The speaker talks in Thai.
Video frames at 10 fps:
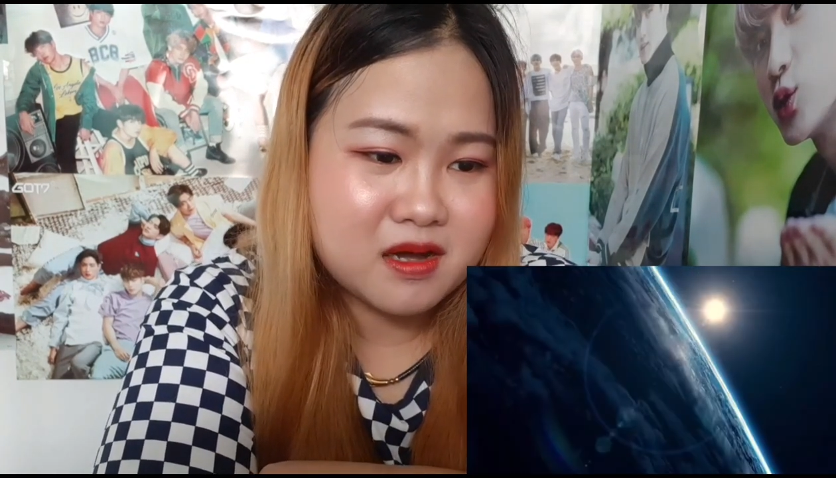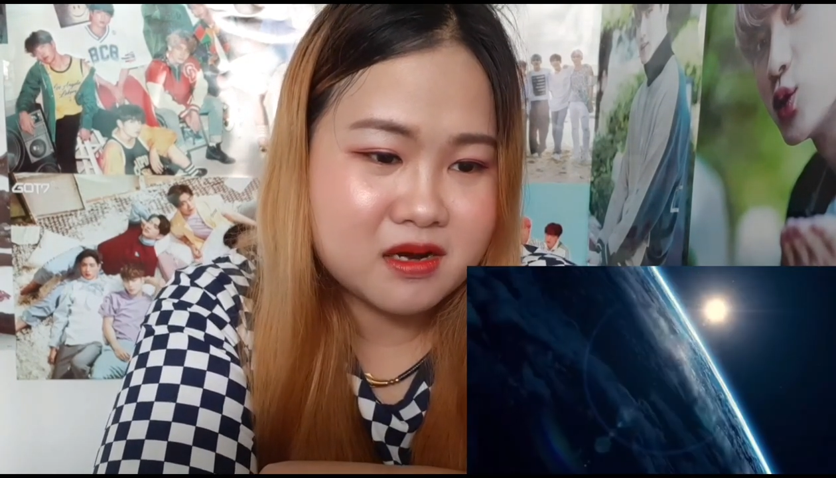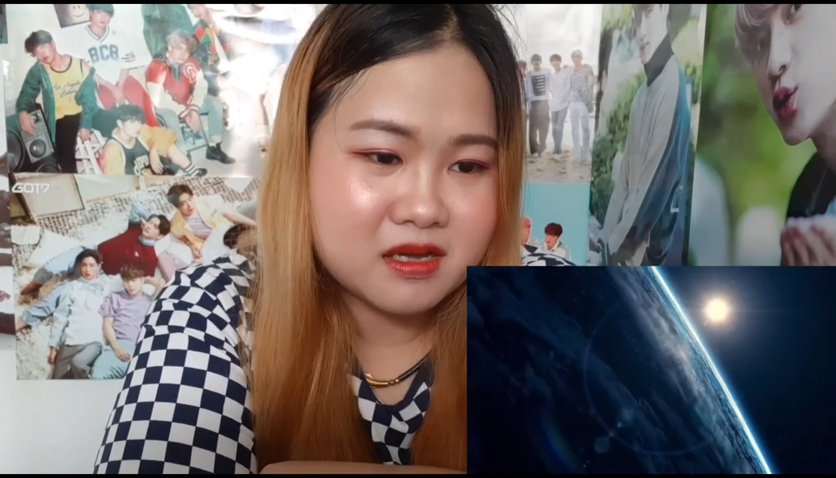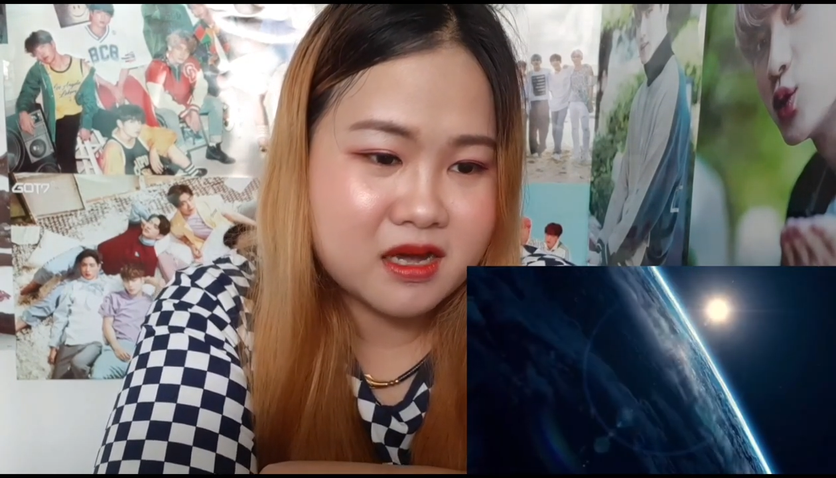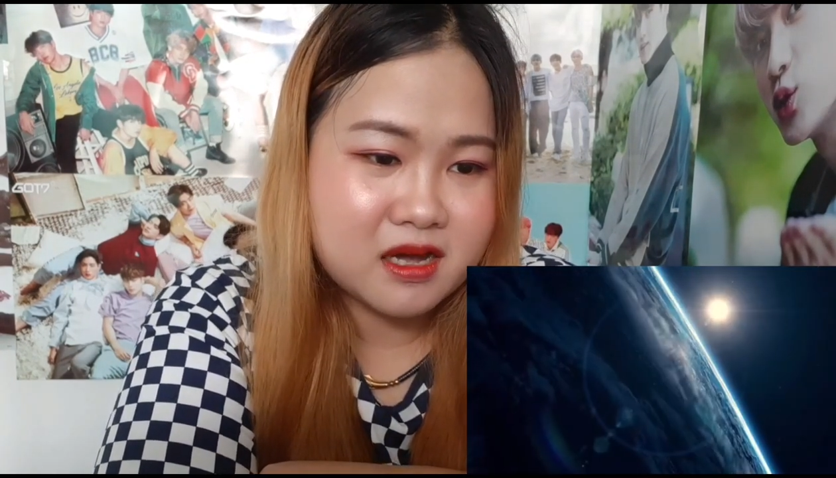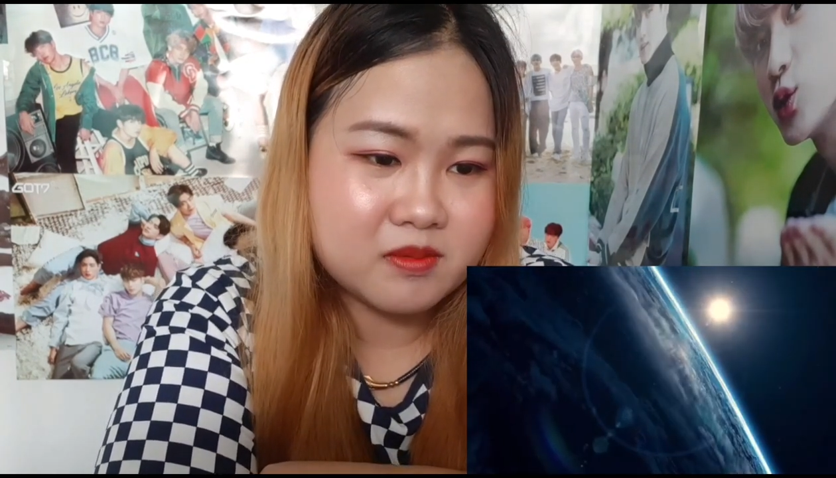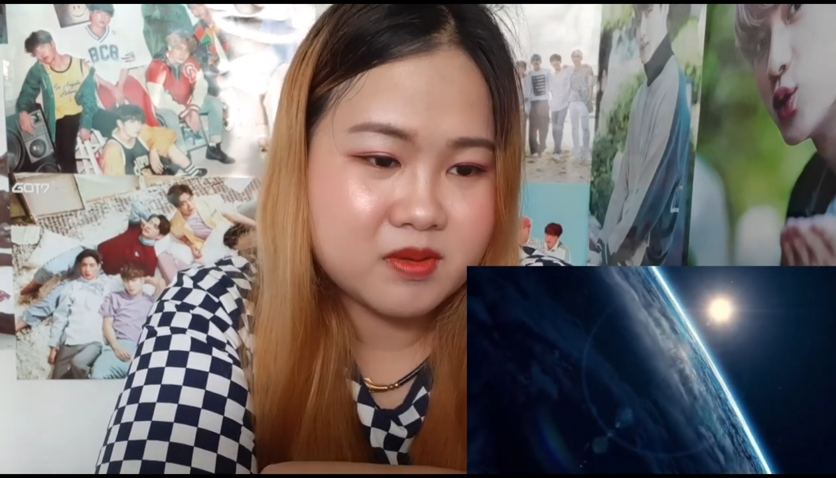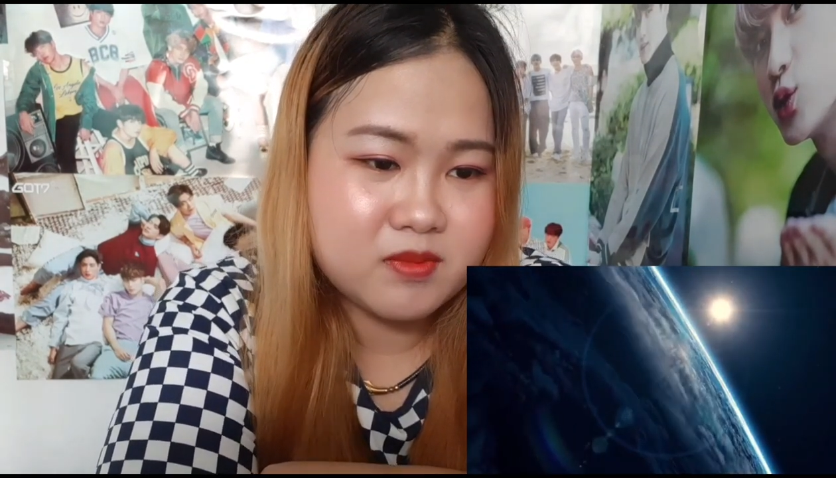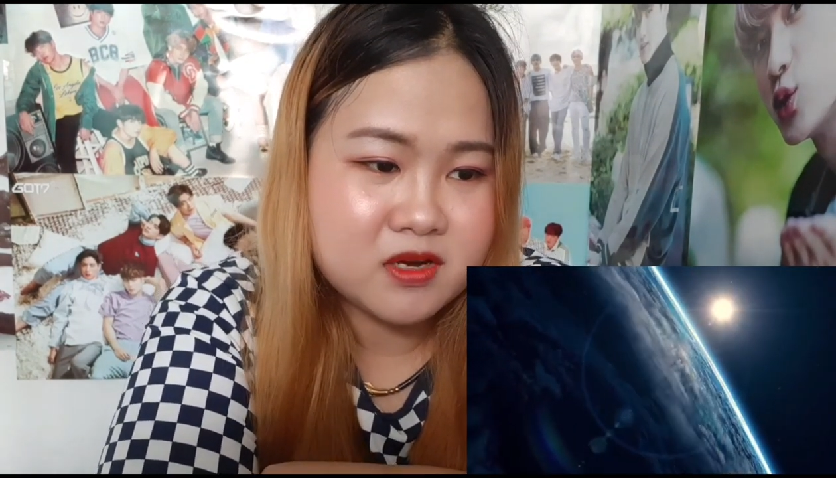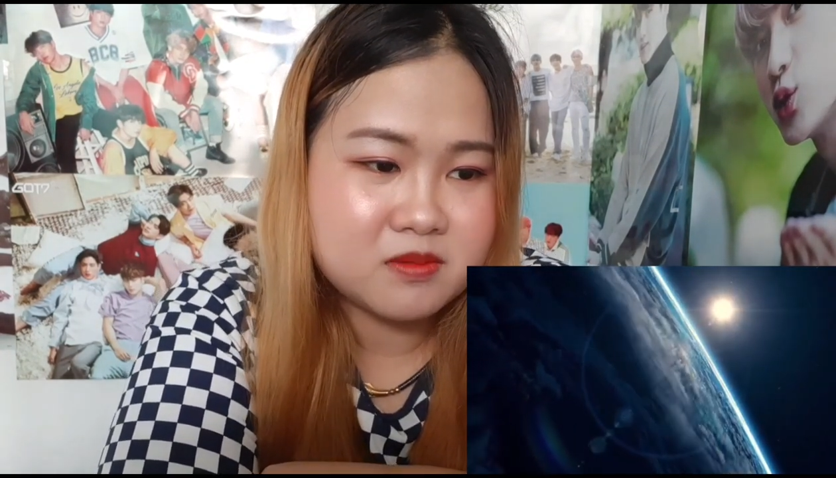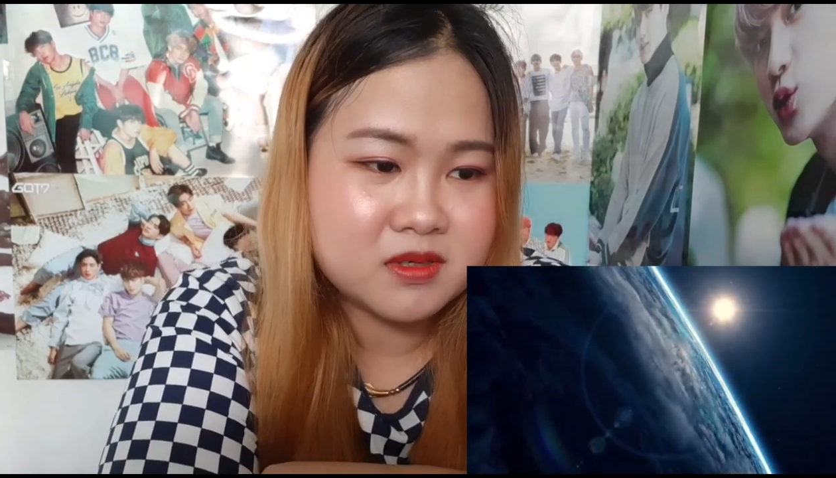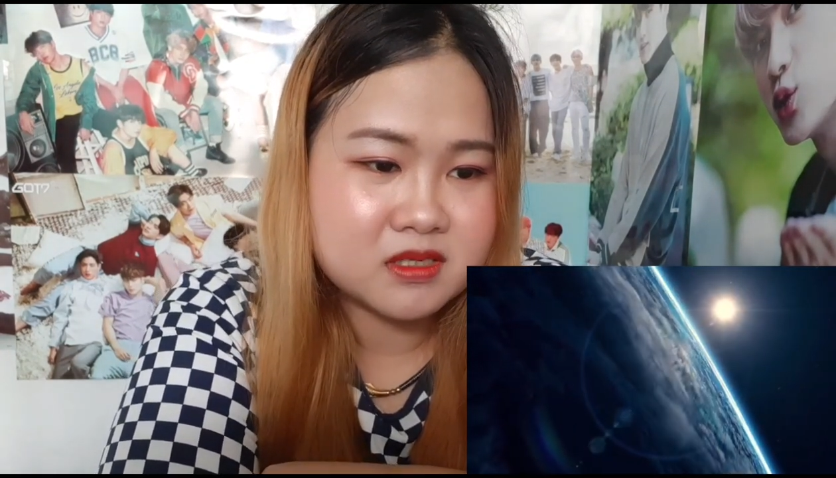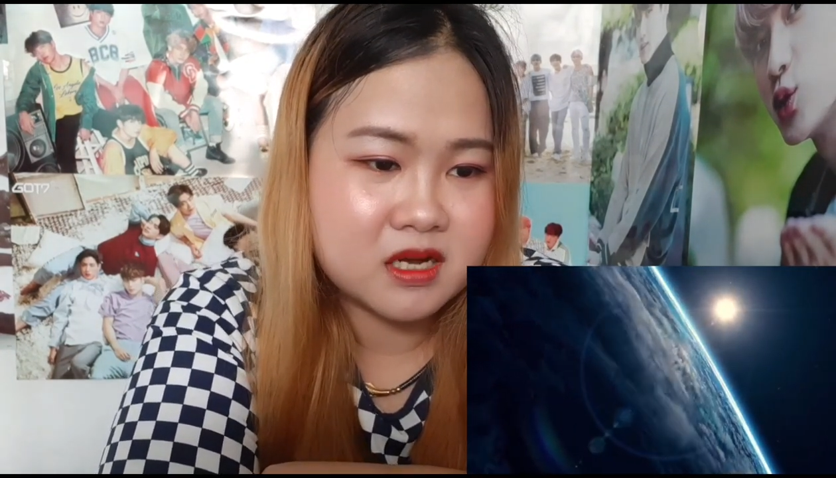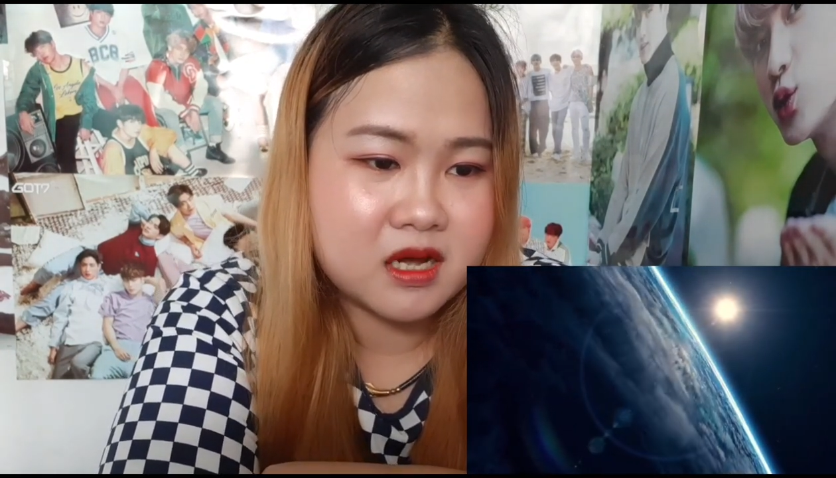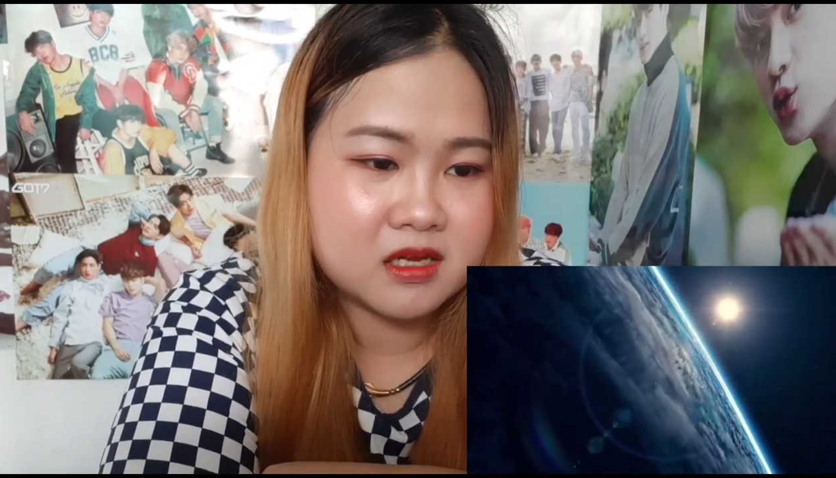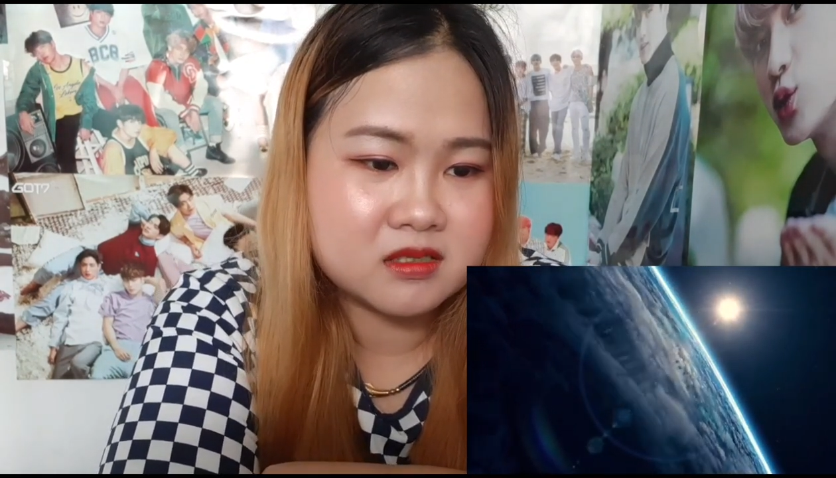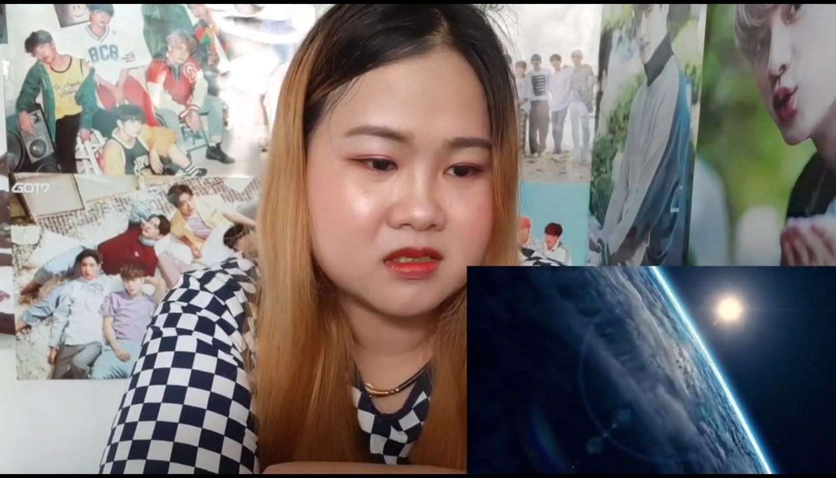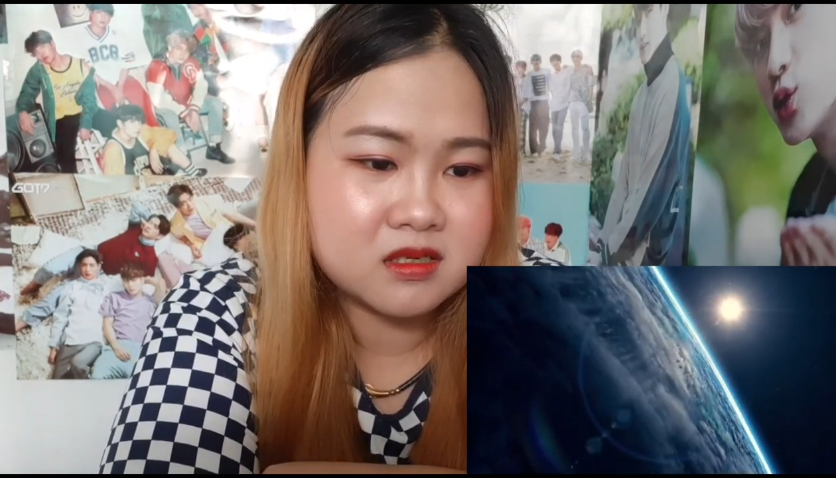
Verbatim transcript: มากเลยอะมิมี่ก็เหมือนกัน